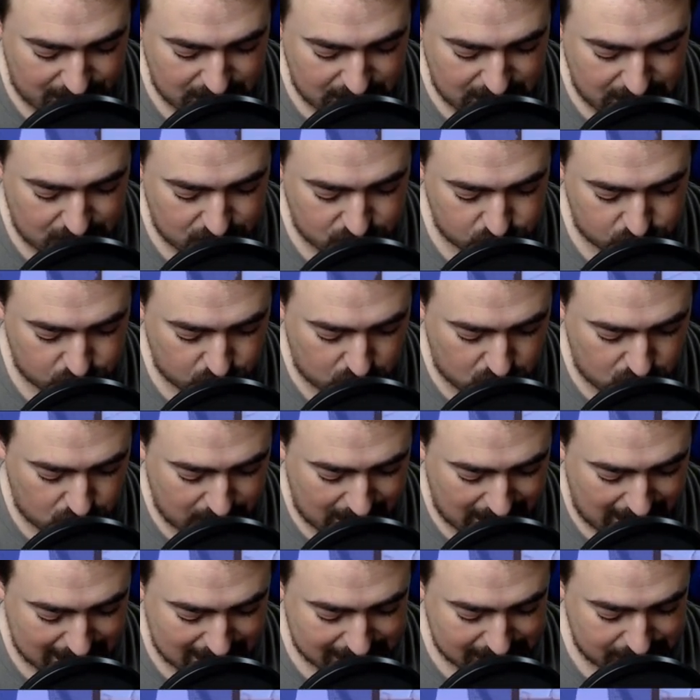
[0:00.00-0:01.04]
quindi non sono
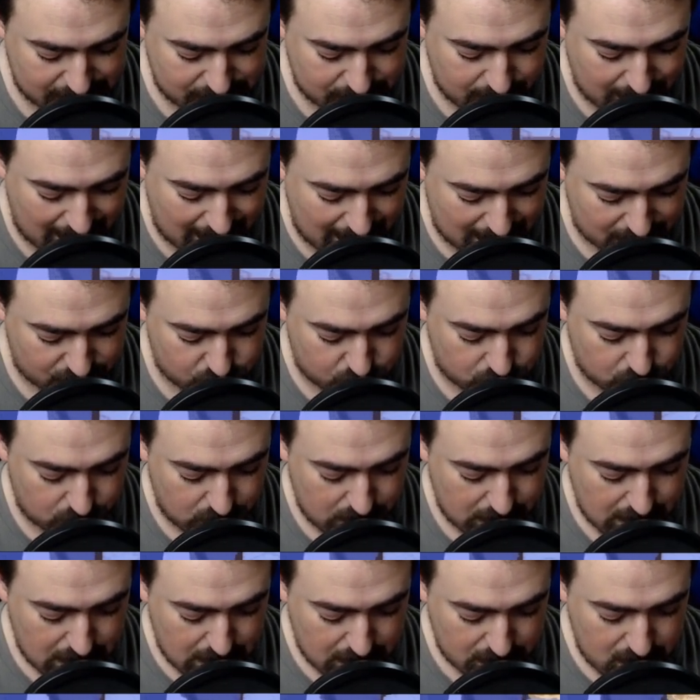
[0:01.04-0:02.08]
mala malaccio.
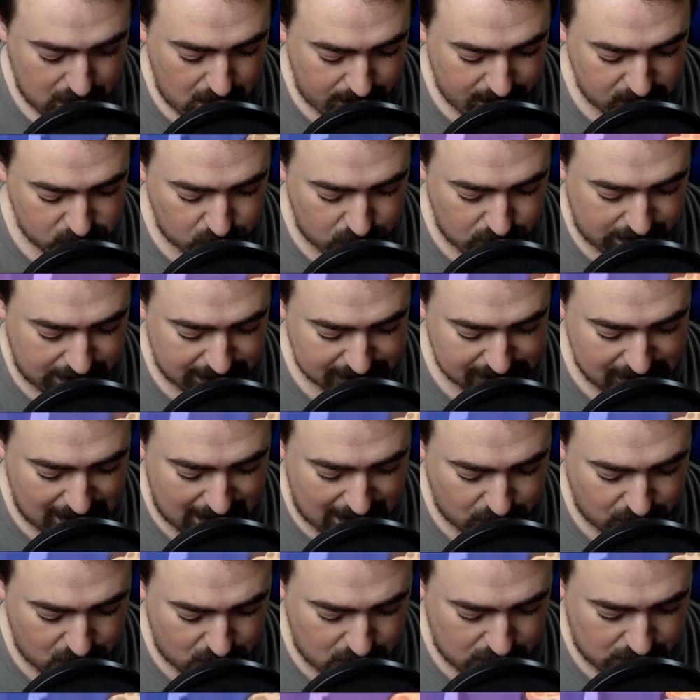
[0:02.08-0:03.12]
Ma mi sono incastrato?